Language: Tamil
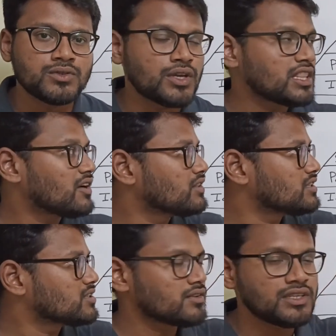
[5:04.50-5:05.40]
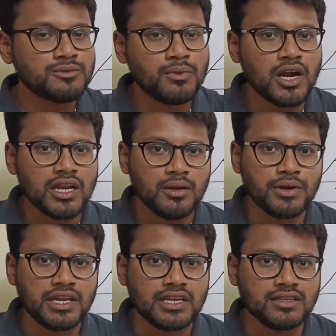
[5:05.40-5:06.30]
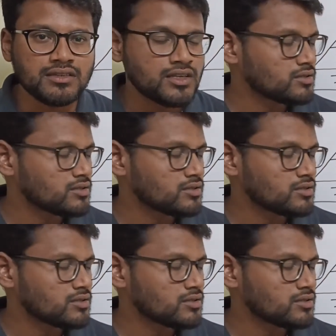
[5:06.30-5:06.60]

ஸோ இதான் வந்து சர்வீஸ் மாடல் அப்படிங்கிறது